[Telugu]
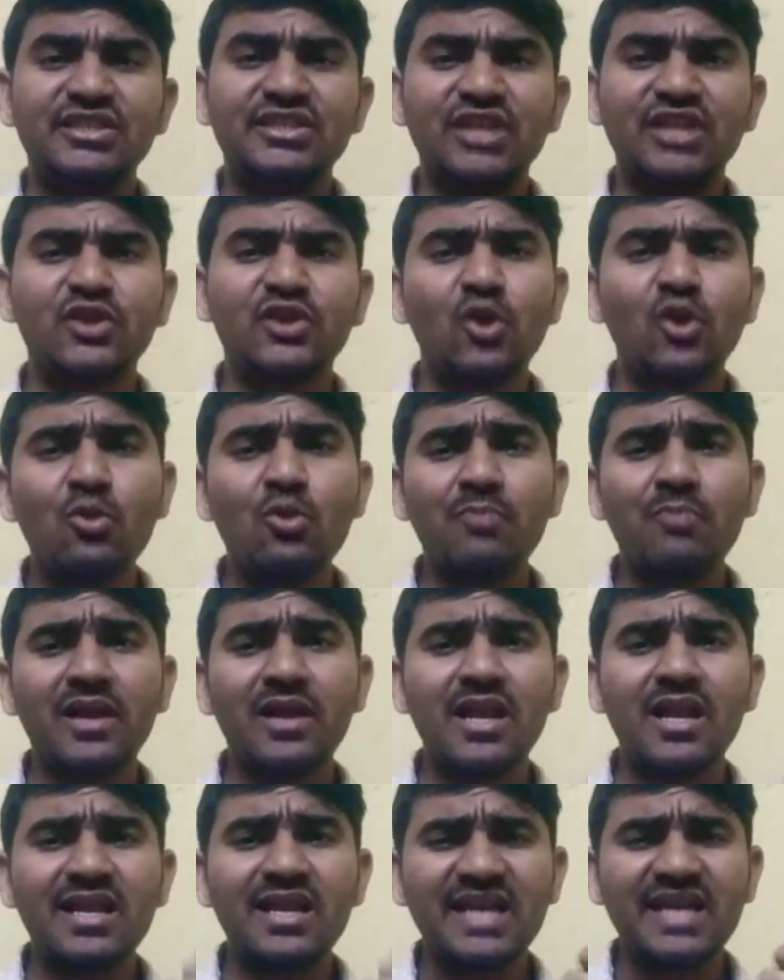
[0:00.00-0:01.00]
శత్రువులు
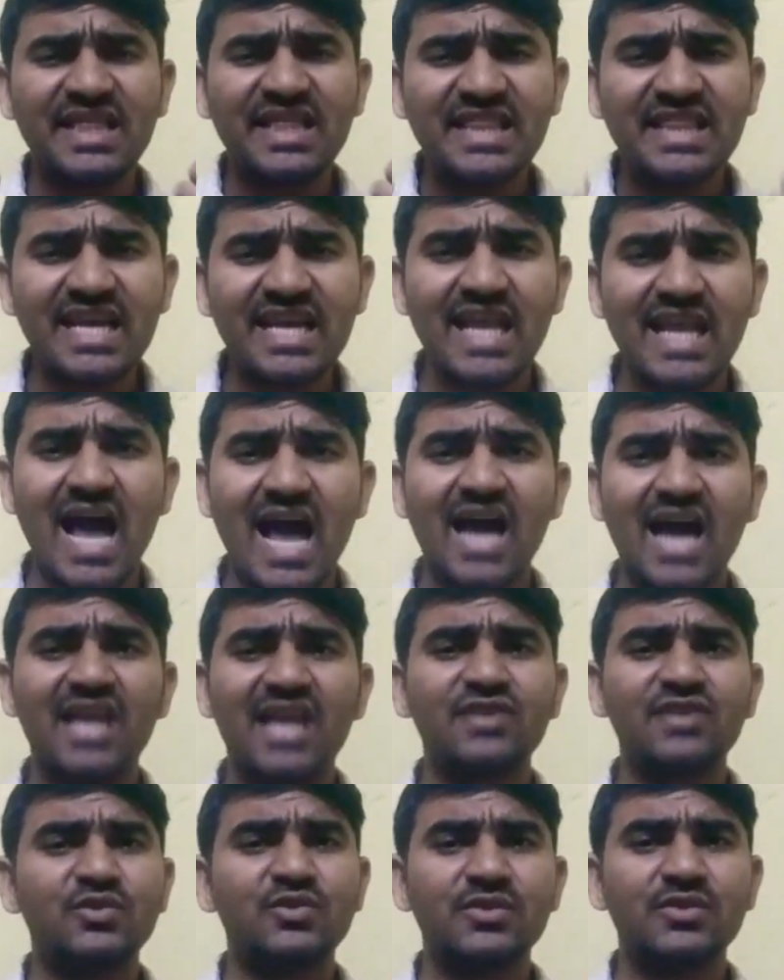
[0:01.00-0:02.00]
మనల్ని కిందికి
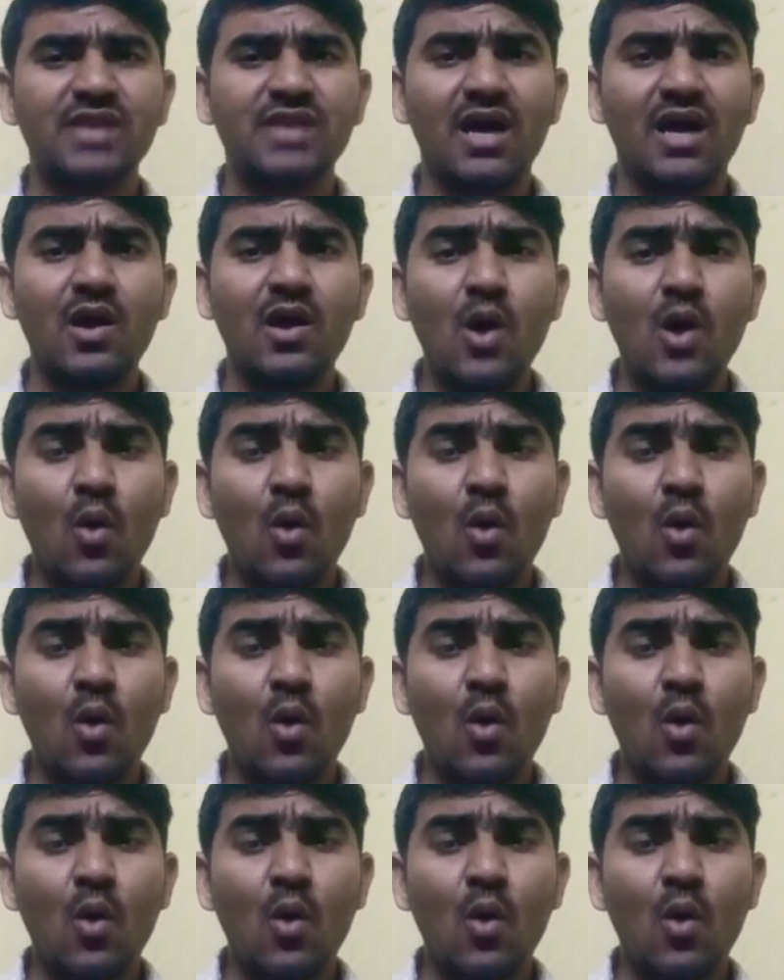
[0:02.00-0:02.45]
లాగాలని చూసినా